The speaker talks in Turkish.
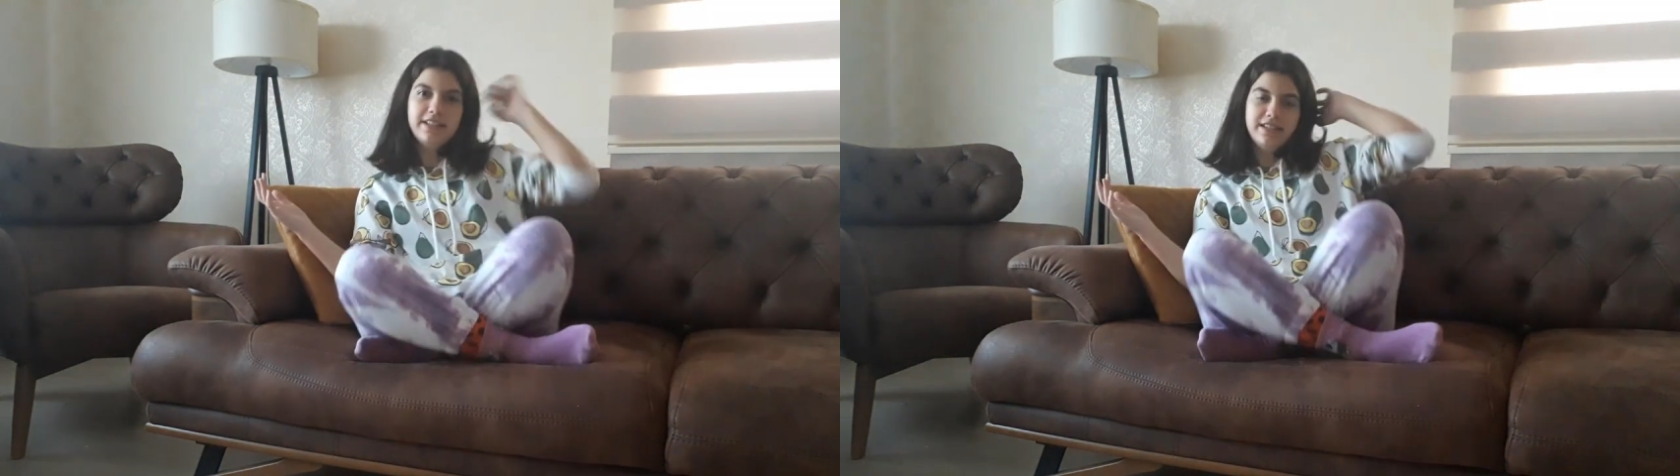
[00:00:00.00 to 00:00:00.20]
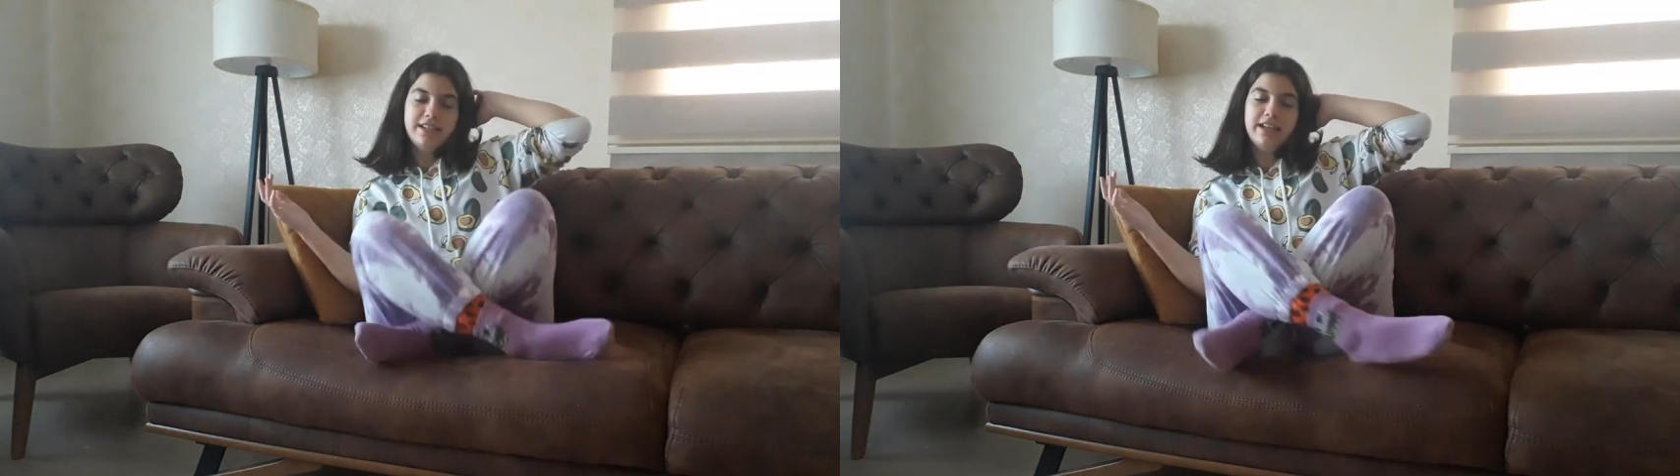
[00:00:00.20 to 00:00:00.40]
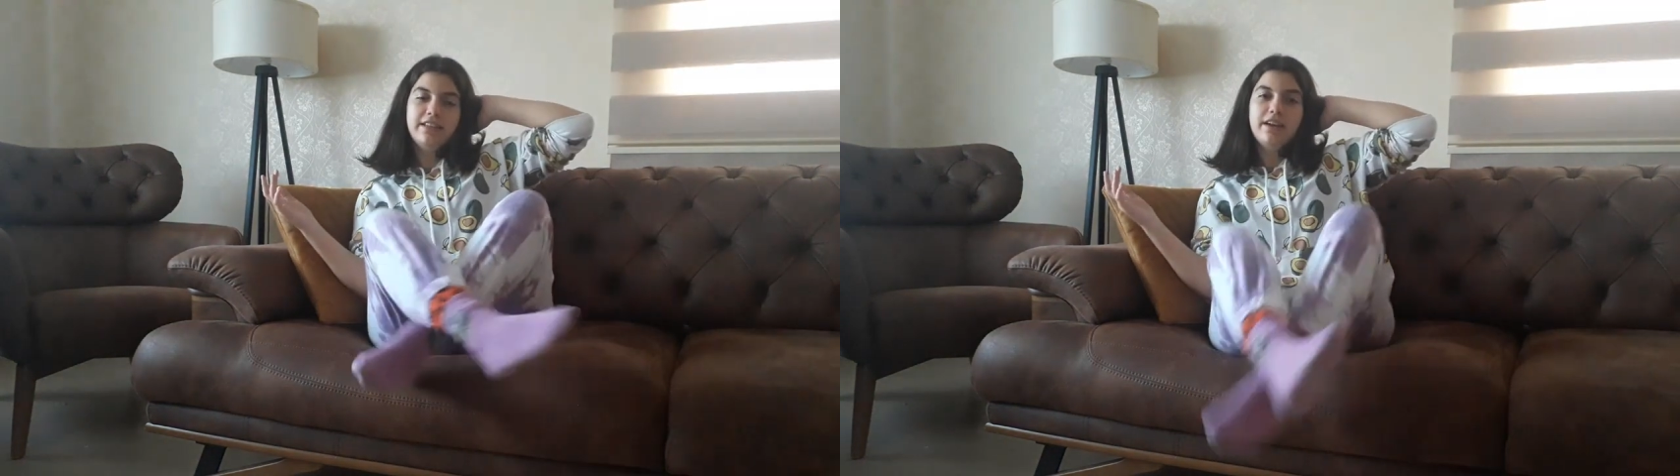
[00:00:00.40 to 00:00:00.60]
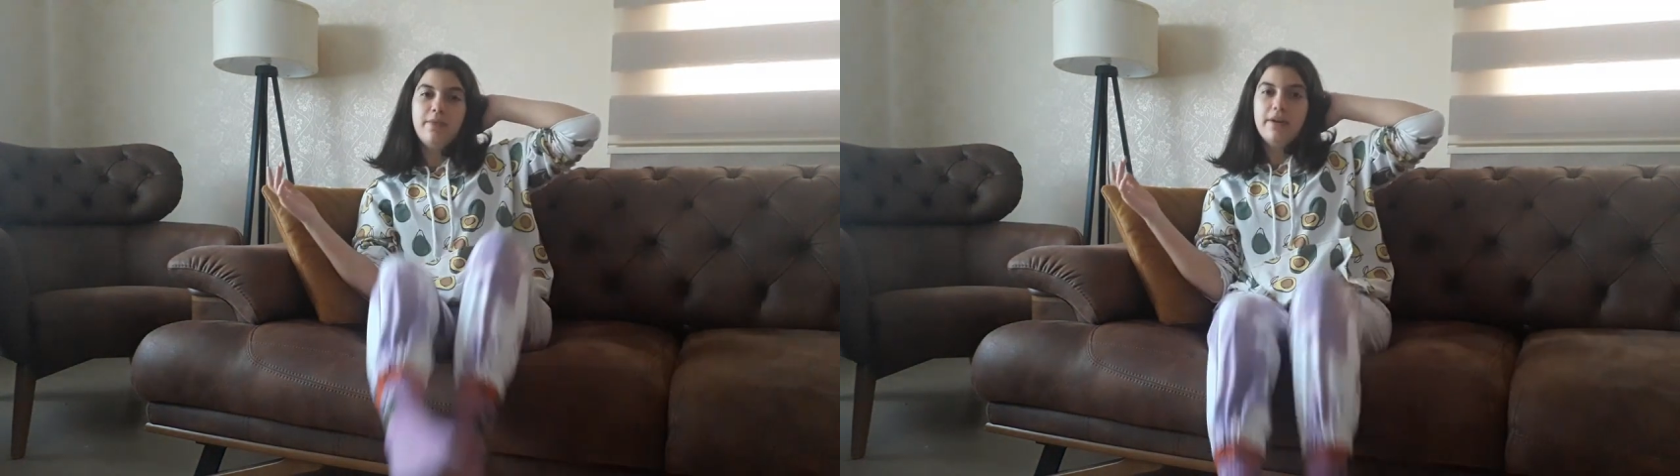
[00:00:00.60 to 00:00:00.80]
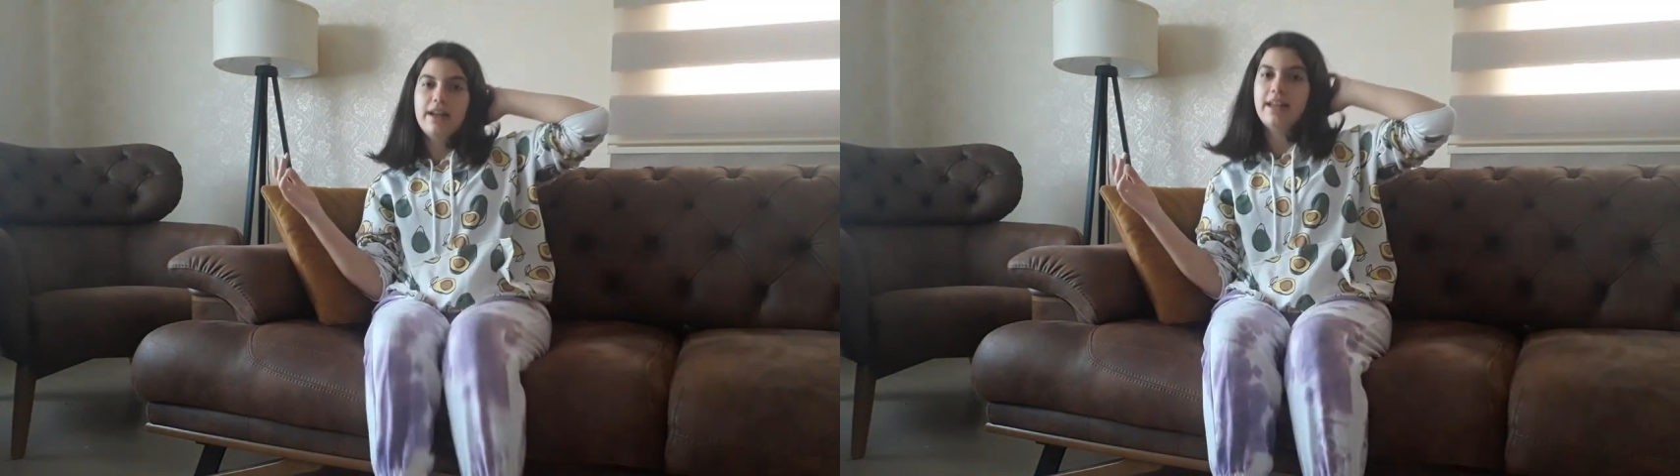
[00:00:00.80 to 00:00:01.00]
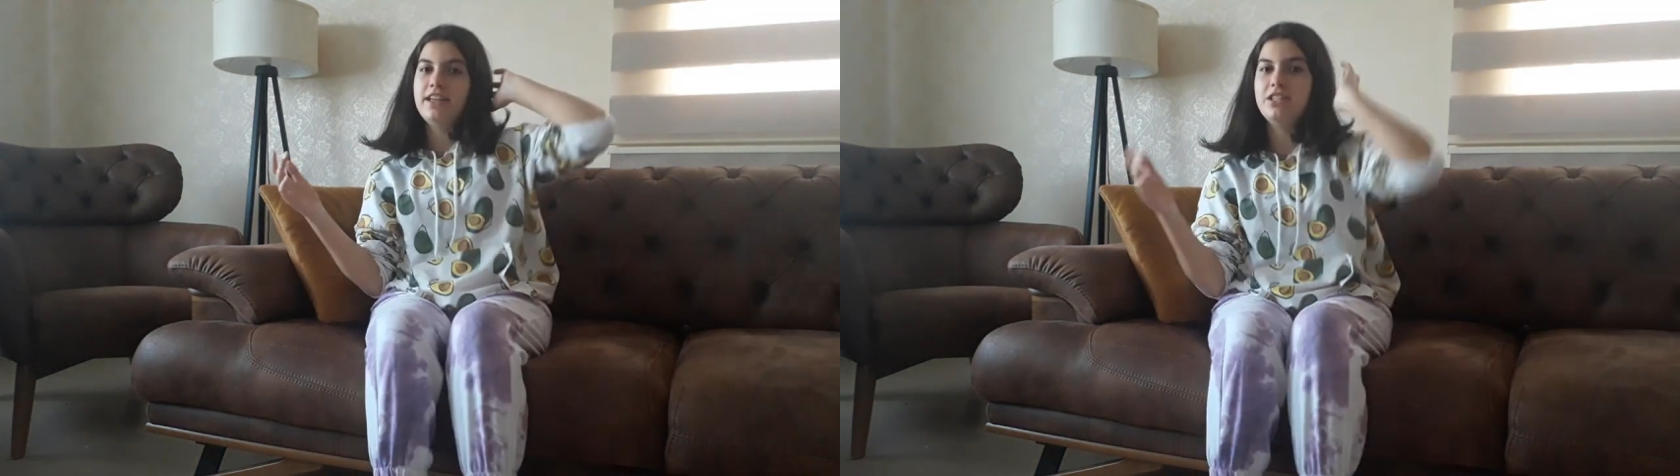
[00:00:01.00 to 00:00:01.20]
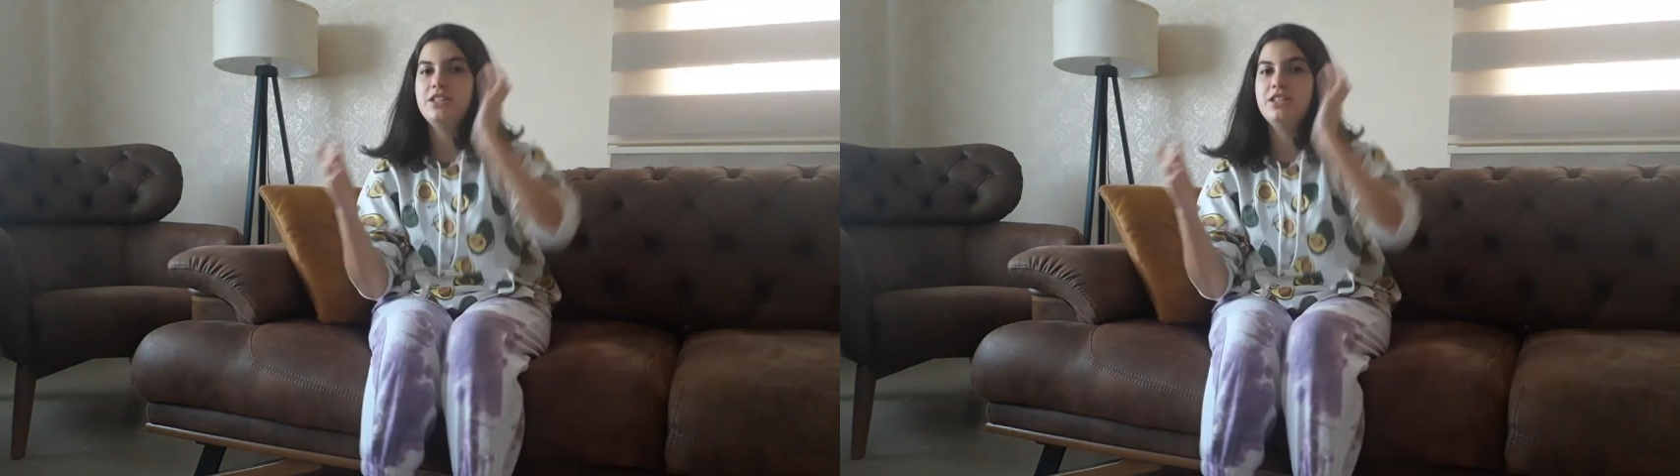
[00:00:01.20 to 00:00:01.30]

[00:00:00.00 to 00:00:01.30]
gidecektik ama e,